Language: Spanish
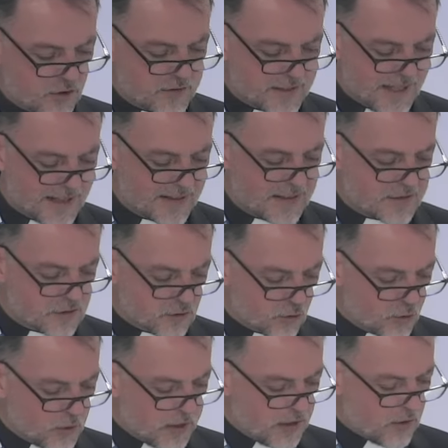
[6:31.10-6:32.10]
se ha
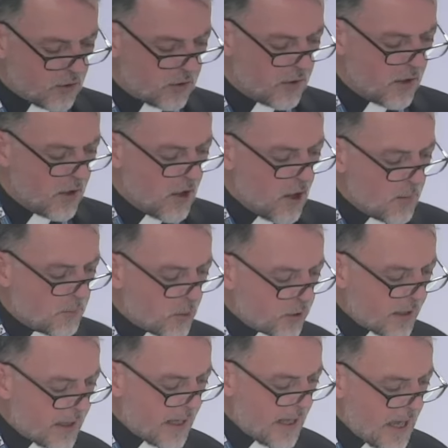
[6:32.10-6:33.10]
destruido
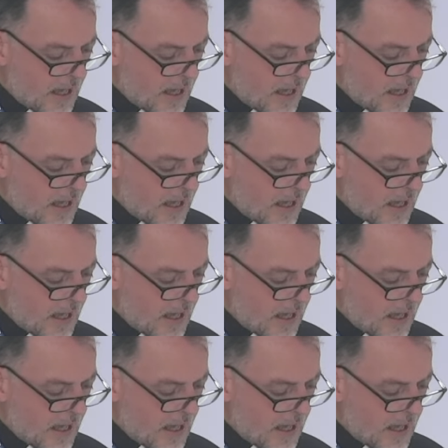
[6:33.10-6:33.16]
porque